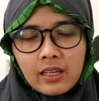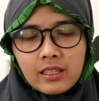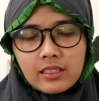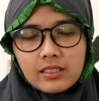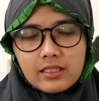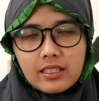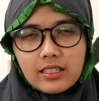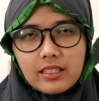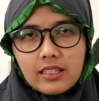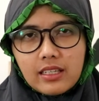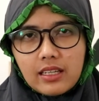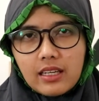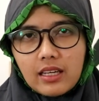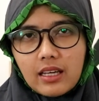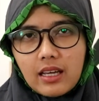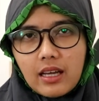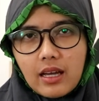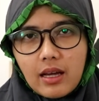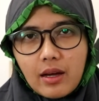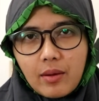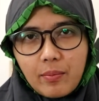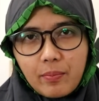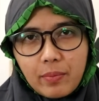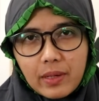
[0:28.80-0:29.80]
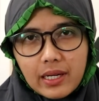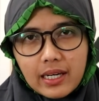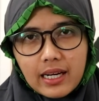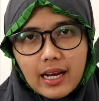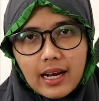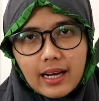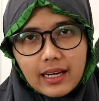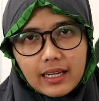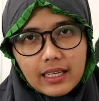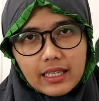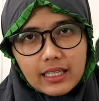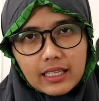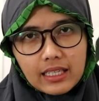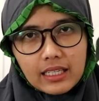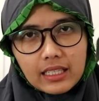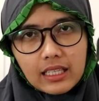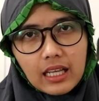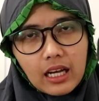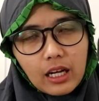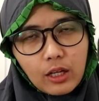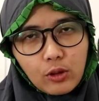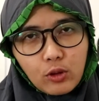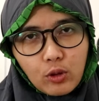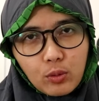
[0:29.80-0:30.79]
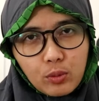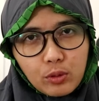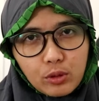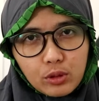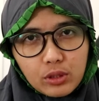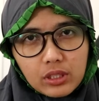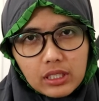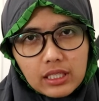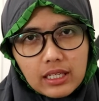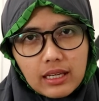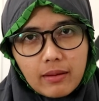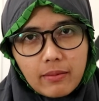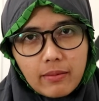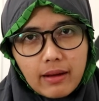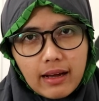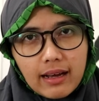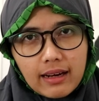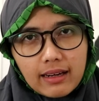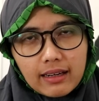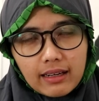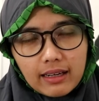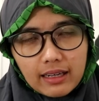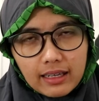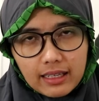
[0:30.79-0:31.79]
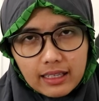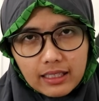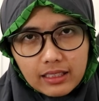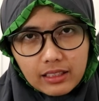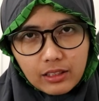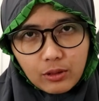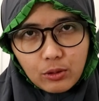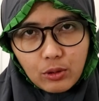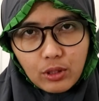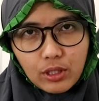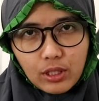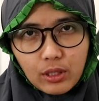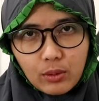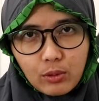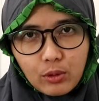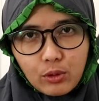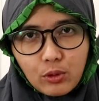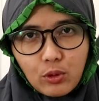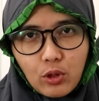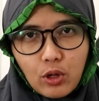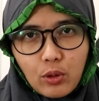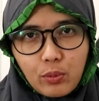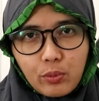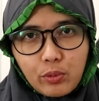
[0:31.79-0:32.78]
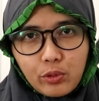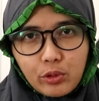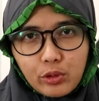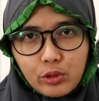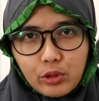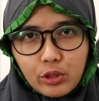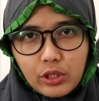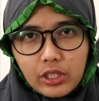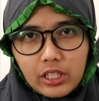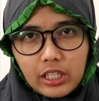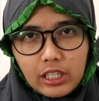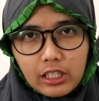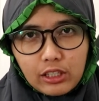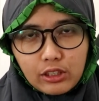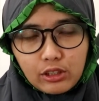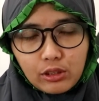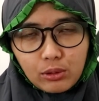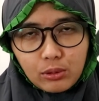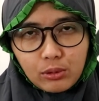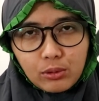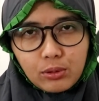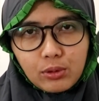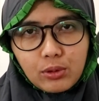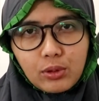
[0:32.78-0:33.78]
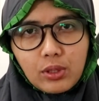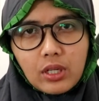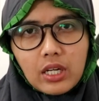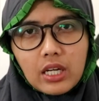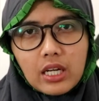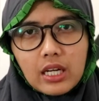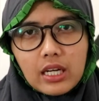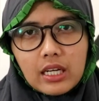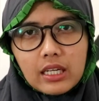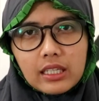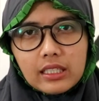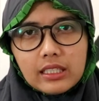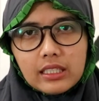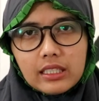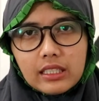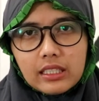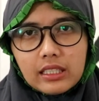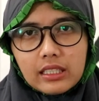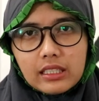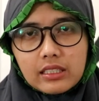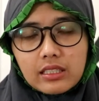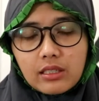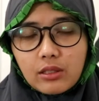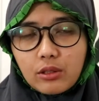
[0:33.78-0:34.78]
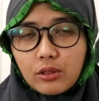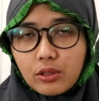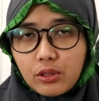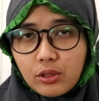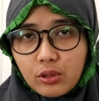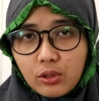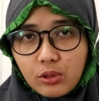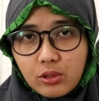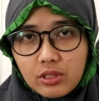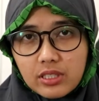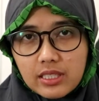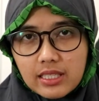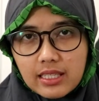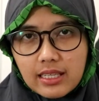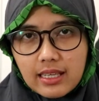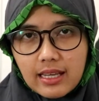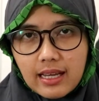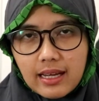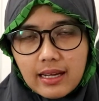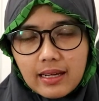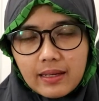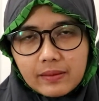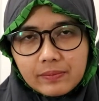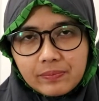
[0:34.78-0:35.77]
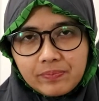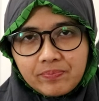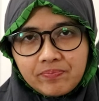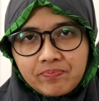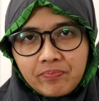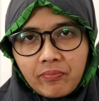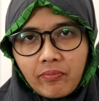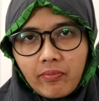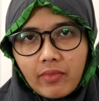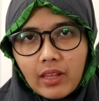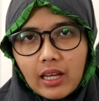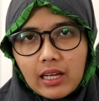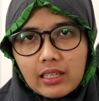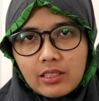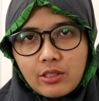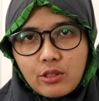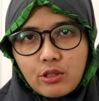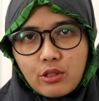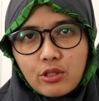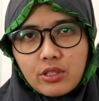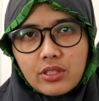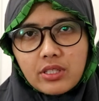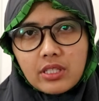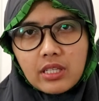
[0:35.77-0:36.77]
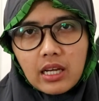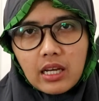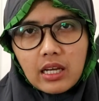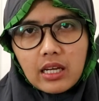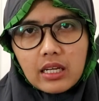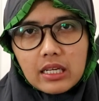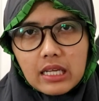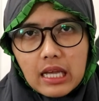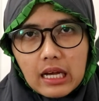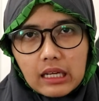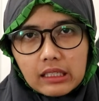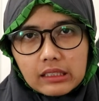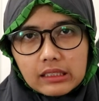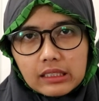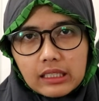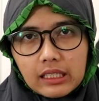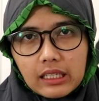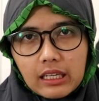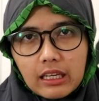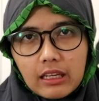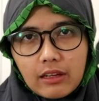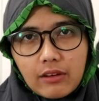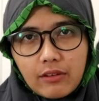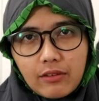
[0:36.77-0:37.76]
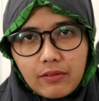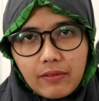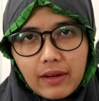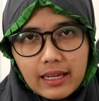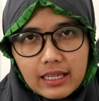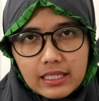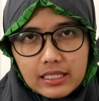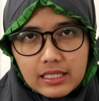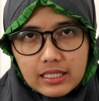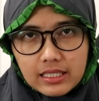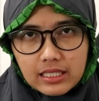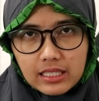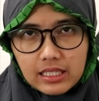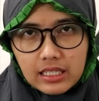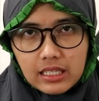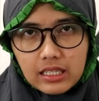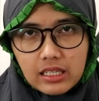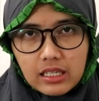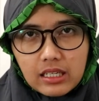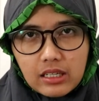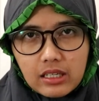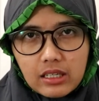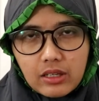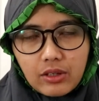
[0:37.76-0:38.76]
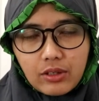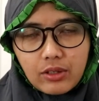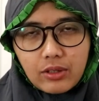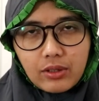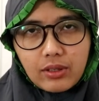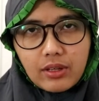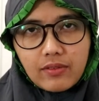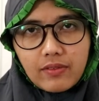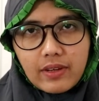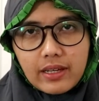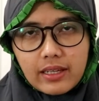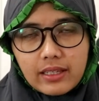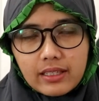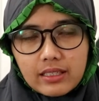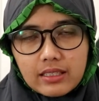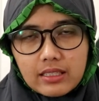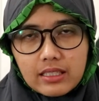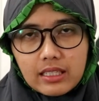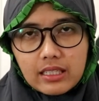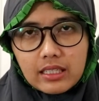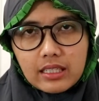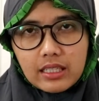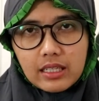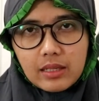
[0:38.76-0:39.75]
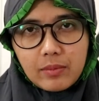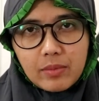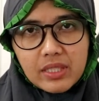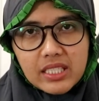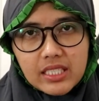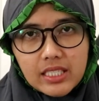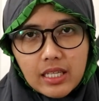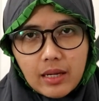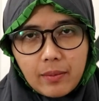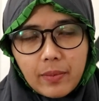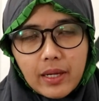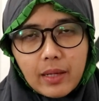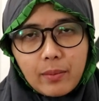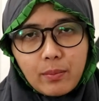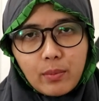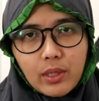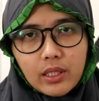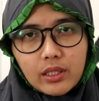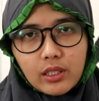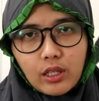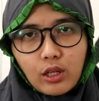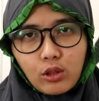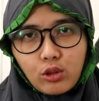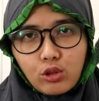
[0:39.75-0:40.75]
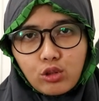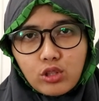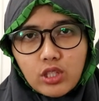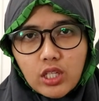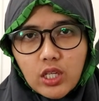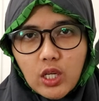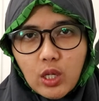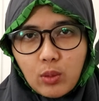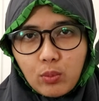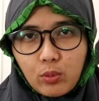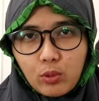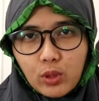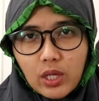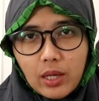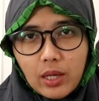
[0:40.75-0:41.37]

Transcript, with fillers: jadi per hari ini tanggal 23 Maret 2020 itu di seluruh Rusia kasusnya yang terinfeksi coronavirus ini mencapai 438